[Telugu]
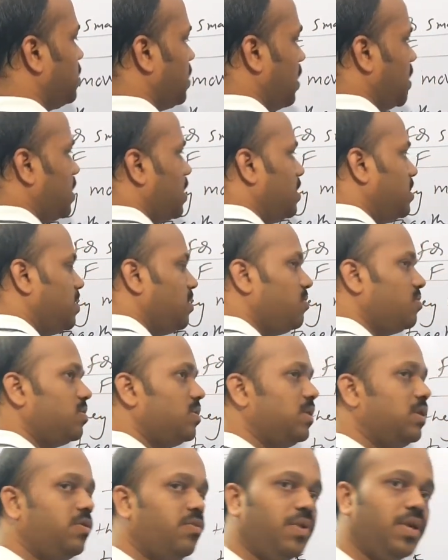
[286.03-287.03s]
టెన్ కేజీ
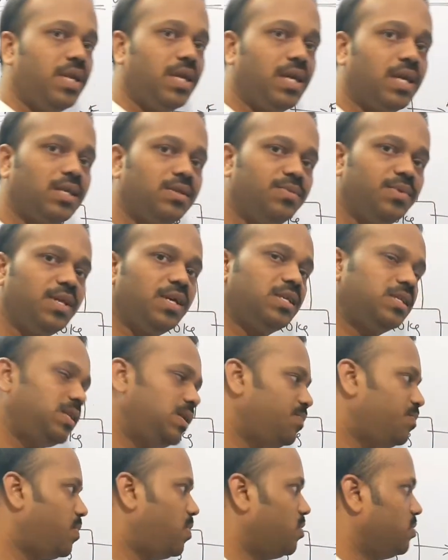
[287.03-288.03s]
అవుతుంది ట్వంటీ కేజీ మీద
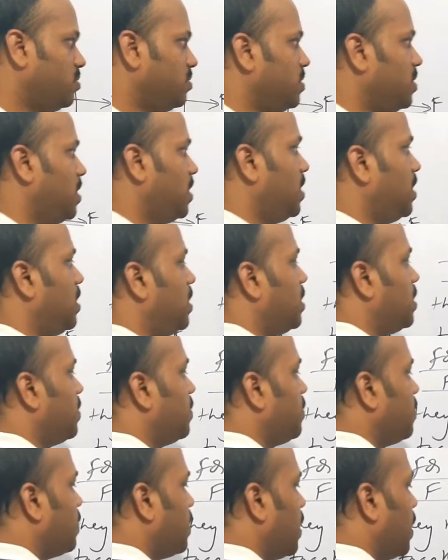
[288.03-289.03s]
స్లిప్ అవుతుంది
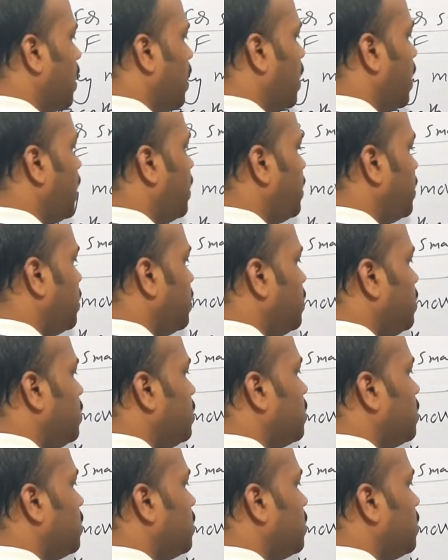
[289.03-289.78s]
అండ్